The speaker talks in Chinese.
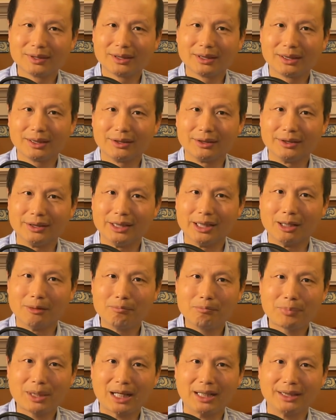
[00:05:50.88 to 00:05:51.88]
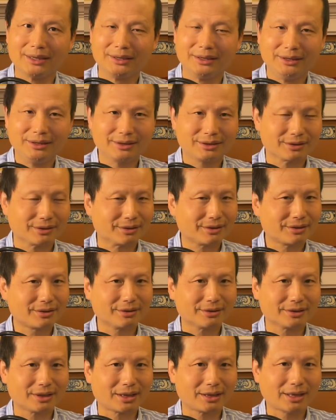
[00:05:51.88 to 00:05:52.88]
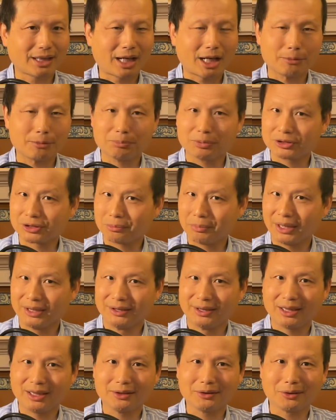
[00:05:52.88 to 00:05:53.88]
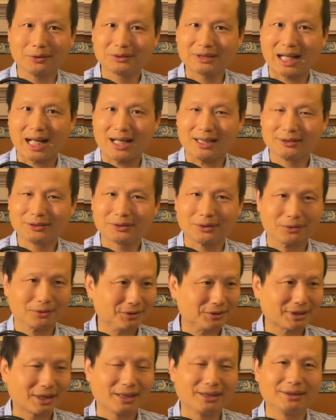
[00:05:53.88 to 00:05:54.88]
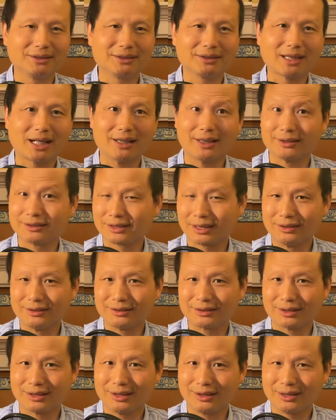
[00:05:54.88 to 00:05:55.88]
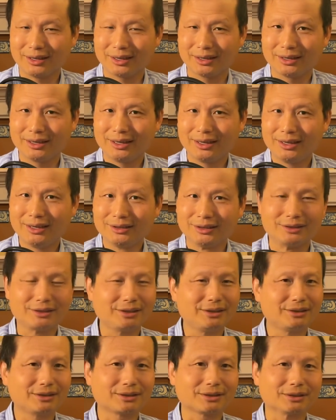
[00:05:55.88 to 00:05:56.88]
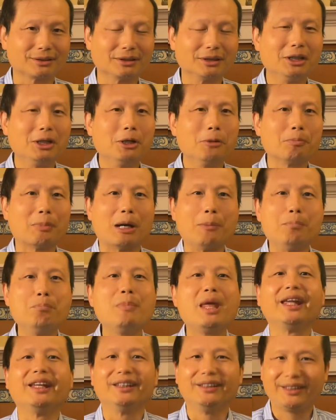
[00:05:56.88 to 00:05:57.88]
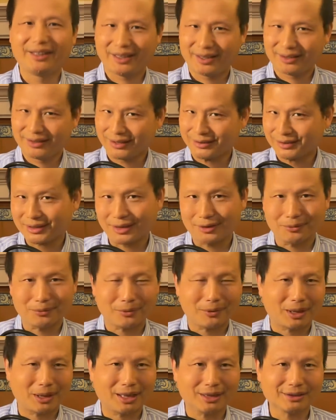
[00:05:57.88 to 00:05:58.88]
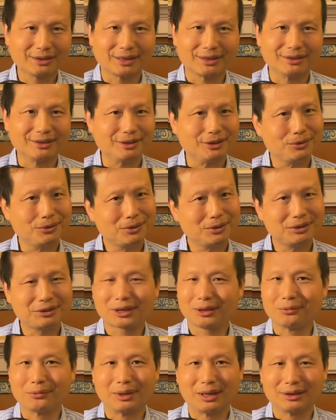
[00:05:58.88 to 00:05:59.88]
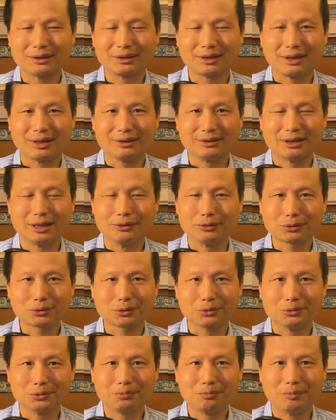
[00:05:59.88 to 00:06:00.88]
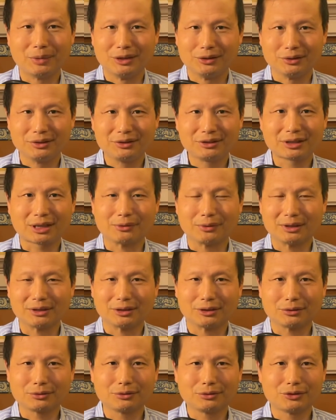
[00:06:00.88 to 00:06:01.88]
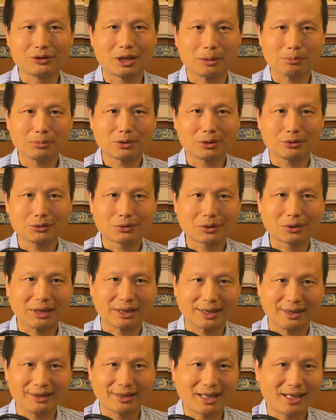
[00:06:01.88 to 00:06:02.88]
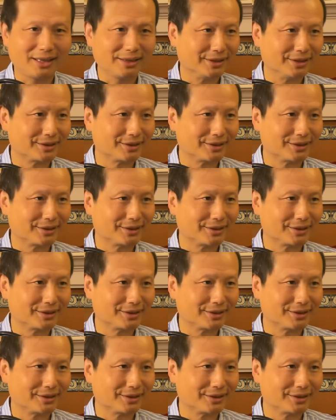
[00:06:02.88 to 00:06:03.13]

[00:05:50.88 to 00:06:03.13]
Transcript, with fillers: 呃两百一十四人，还不是每天都打，总共才打了三十二天。你即使把每天的阵亡的敌军阵亡的人数、美军阵亡人数全部都算给他，也